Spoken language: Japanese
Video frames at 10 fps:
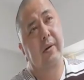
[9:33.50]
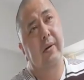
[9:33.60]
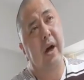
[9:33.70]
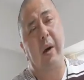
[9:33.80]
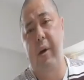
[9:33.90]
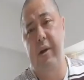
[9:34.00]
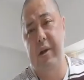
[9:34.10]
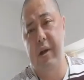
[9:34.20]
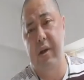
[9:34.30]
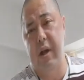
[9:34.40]
変わっ
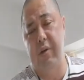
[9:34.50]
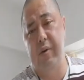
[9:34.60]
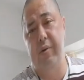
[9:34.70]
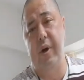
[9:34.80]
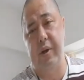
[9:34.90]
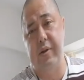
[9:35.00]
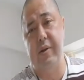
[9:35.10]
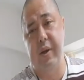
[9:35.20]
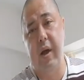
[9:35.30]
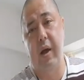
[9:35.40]
てきたというかです
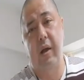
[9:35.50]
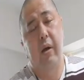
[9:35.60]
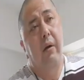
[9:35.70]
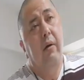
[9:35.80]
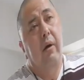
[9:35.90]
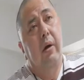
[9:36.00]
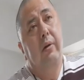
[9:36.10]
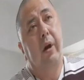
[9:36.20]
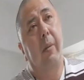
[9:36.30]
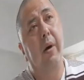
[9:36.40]
ね、
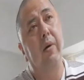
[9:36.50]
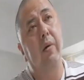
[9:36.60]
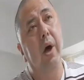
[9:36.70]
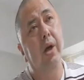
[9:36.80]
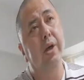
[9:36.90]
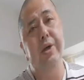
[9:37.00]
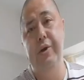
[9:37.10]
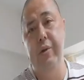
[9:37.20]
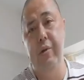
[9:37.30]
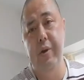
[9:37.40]
タバコが異
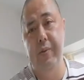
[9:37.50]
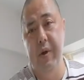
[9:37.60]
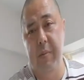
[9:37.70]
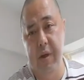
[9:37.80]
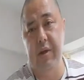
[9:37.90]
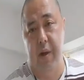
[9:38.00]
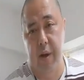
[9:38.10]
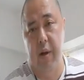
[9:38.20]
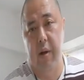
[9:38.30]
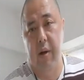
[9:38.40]
常に増えました
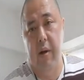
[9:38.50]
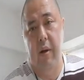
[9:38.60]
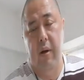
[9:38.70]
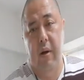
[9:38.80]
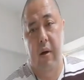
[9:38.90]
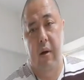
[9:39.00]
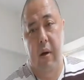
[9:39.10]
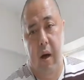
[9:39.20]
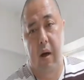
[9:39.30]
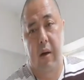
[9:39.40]
ね。はい。